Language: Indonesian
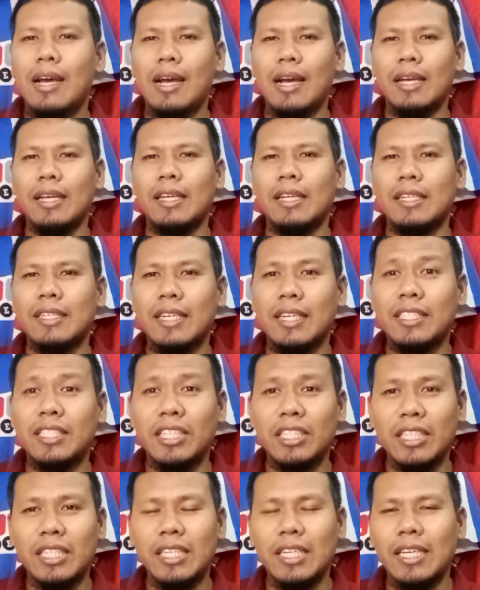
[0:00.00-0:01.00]
akhirnya
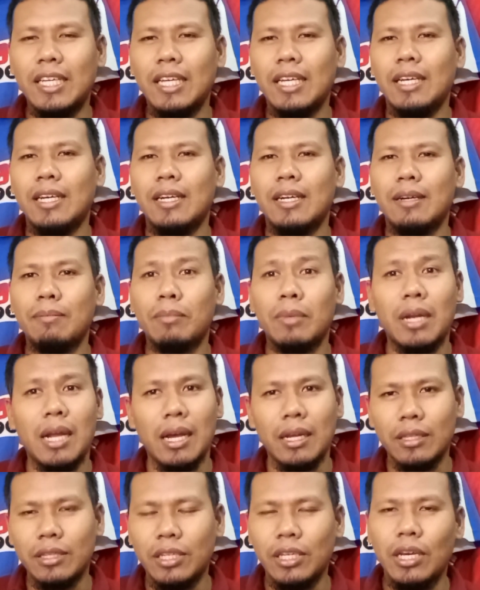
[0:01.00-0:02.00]
City eh,
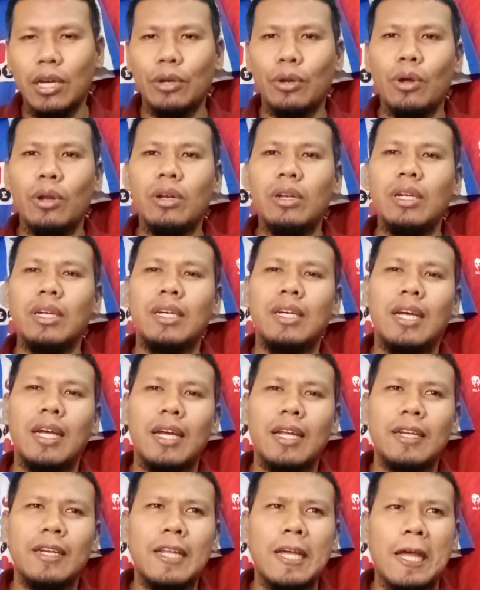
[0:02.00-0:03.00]
menang
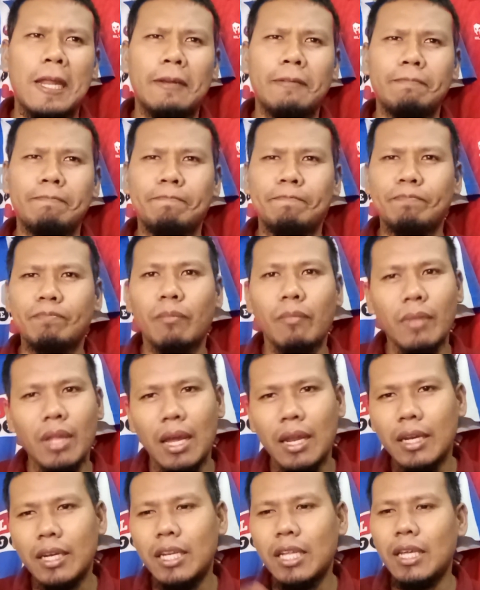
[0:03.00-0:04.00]
3-0 dan
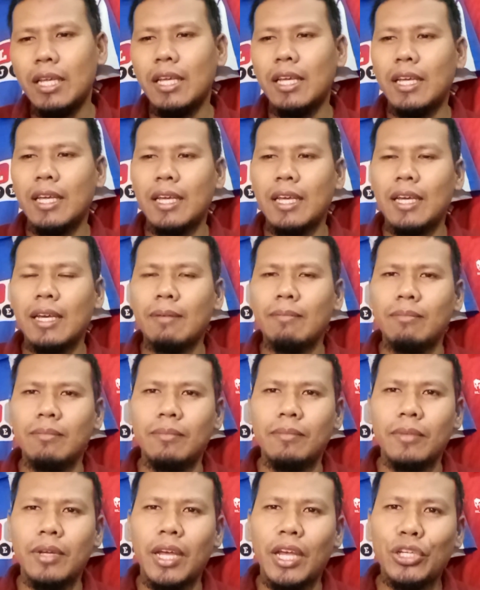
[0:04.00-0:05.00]
di
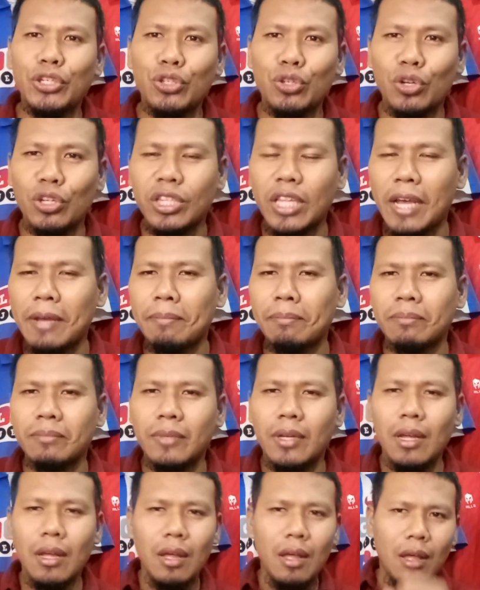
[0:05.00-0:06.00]
injury
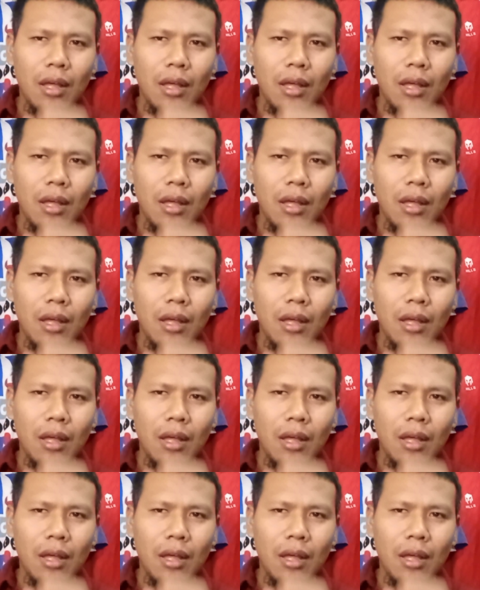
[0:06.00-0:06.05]
time